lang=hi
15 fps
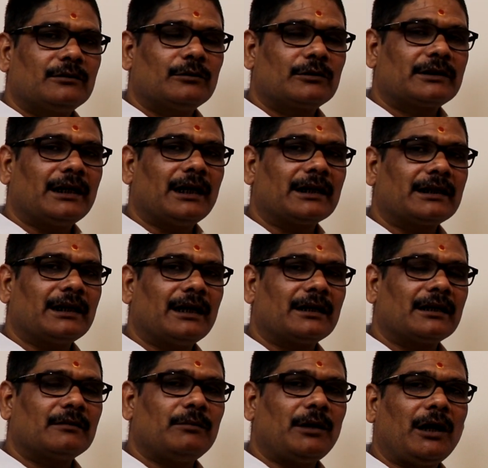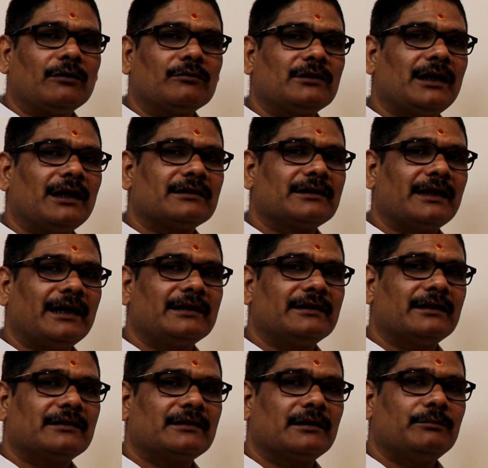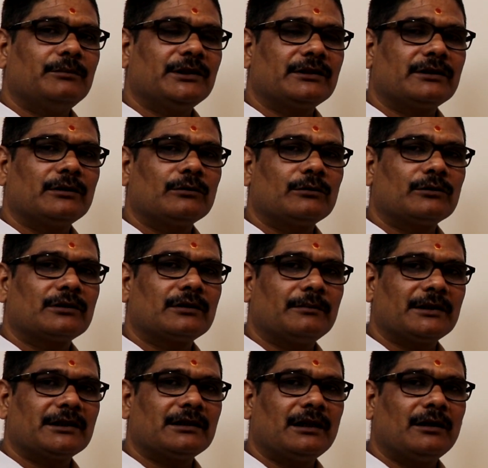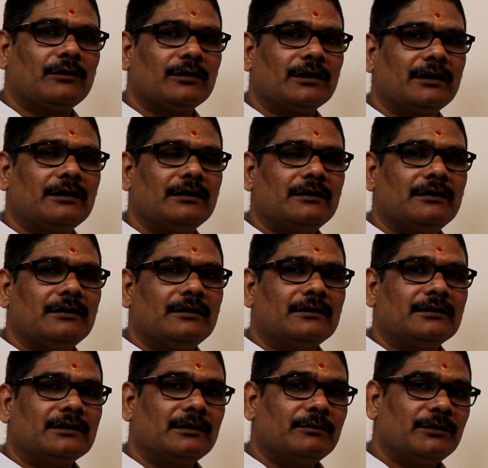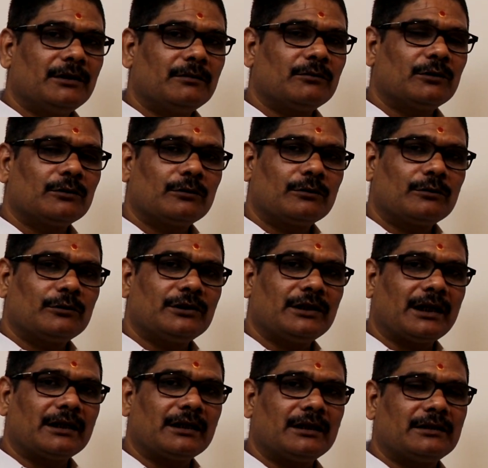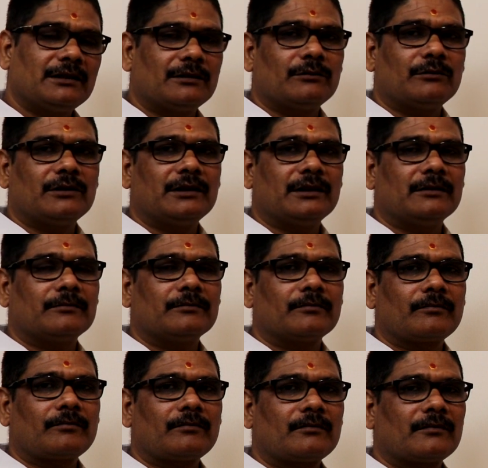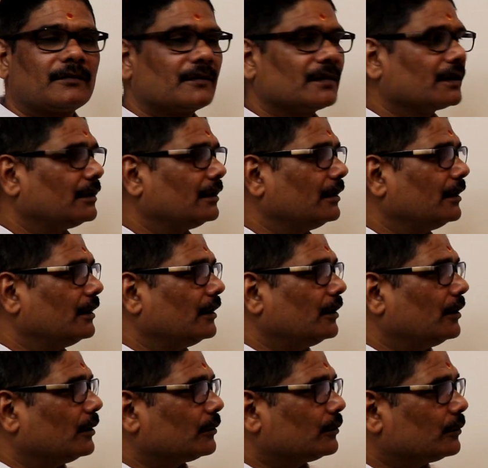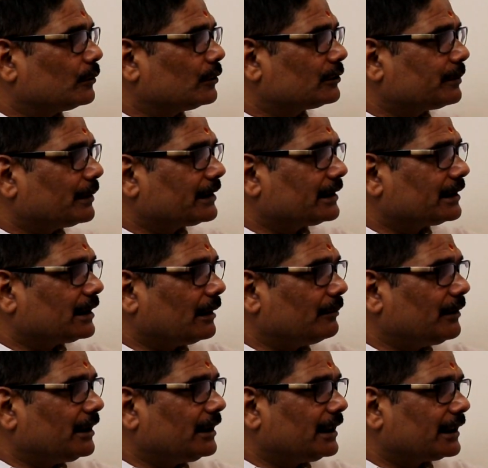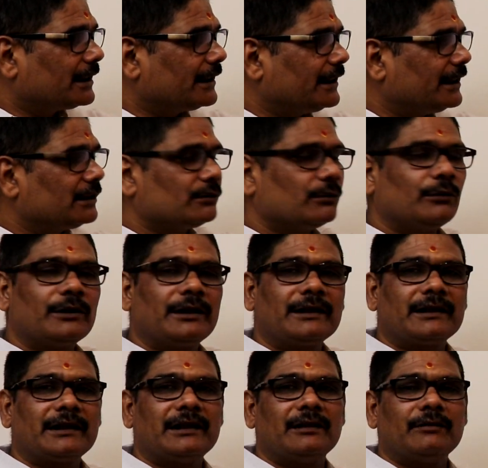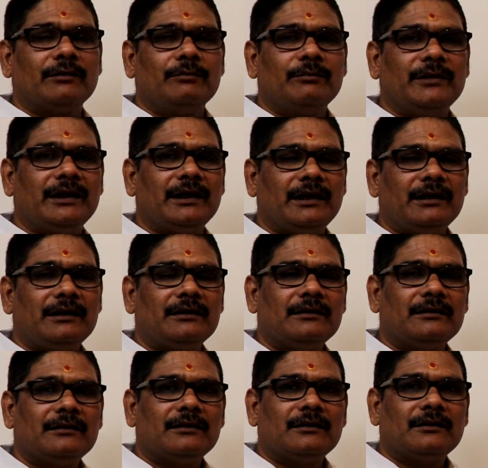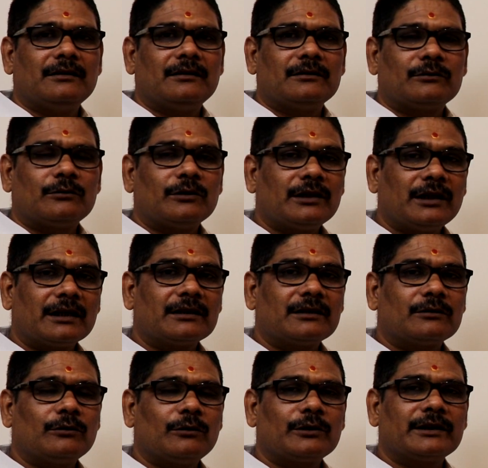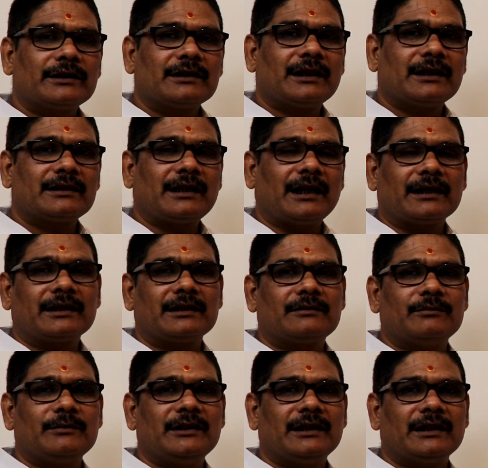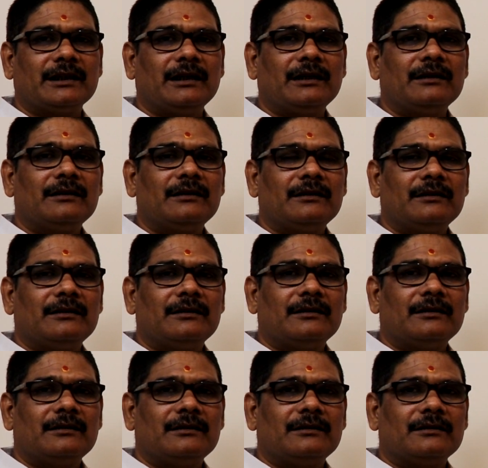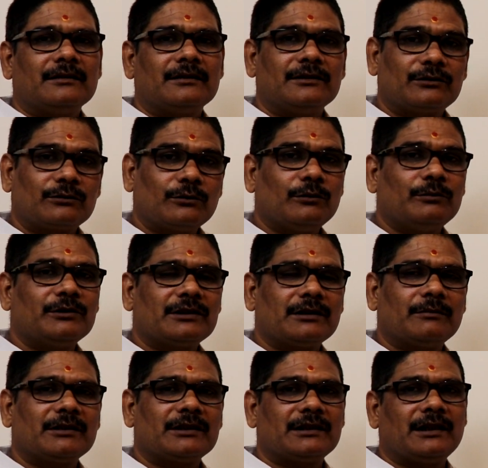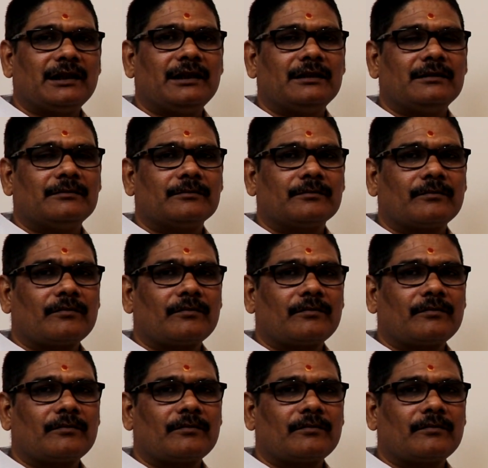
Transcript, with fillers: तो क्या कारक भाव नासाय जैसे विषयों को समझना होगा ये भी हम लोगों को जानना जरूरी है गुरु इस पत्रिका में लग्नेश होकर के नवम में है तो लग्न को कितना ताकत मिलेगा इसको भी समझना है